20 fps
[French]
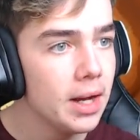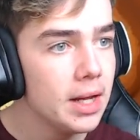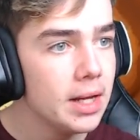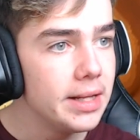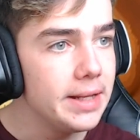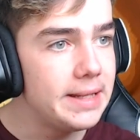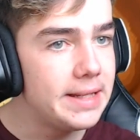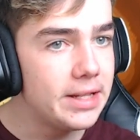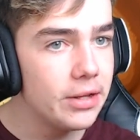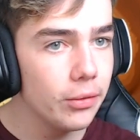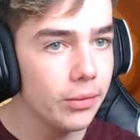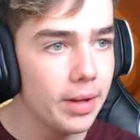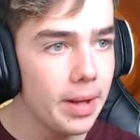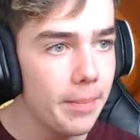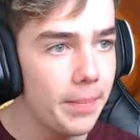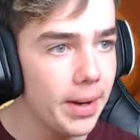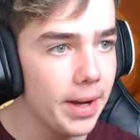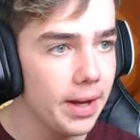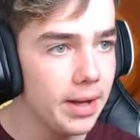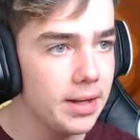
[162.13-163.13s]
Ici on a
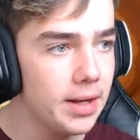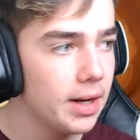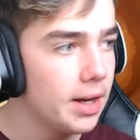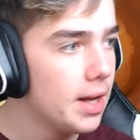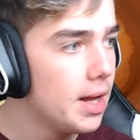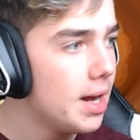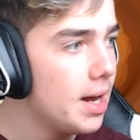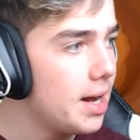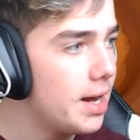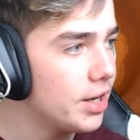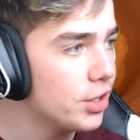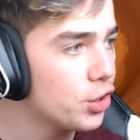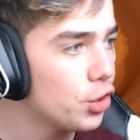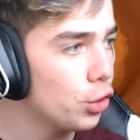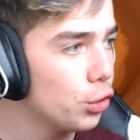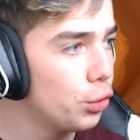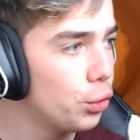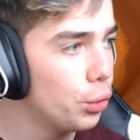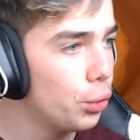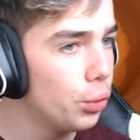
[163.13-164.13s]
pareil un genre
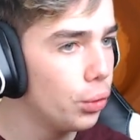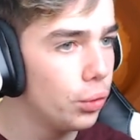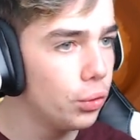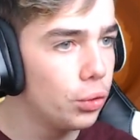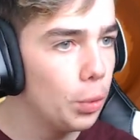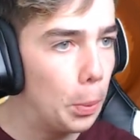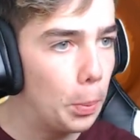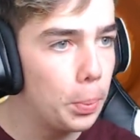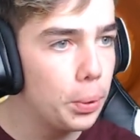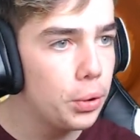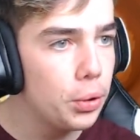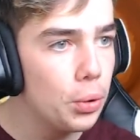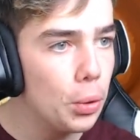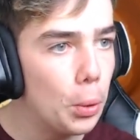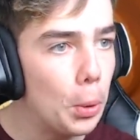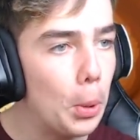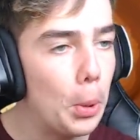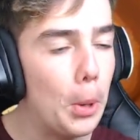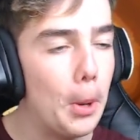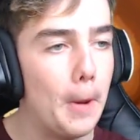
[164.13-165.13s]
de,
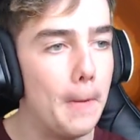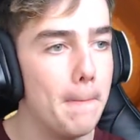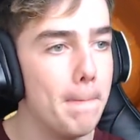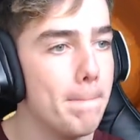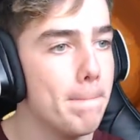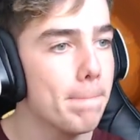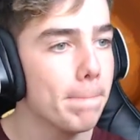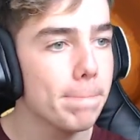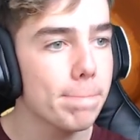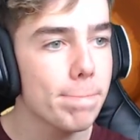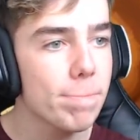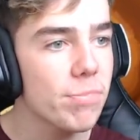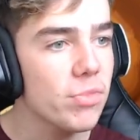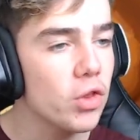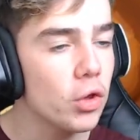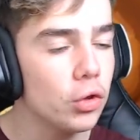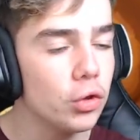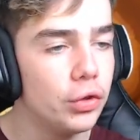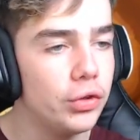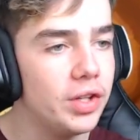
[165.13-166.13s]
pion euh,
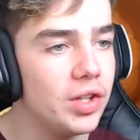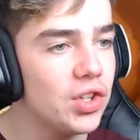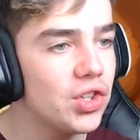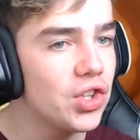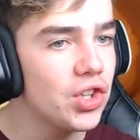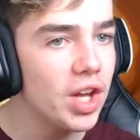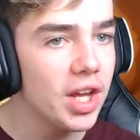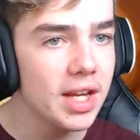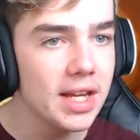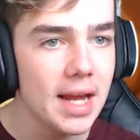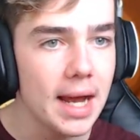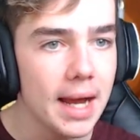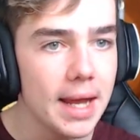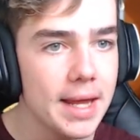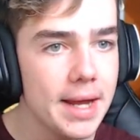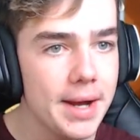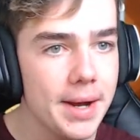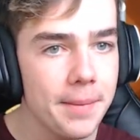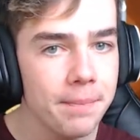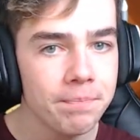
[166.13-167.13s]
d'échec, il a
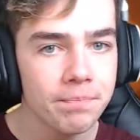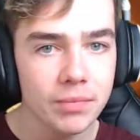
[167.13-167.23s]
rien.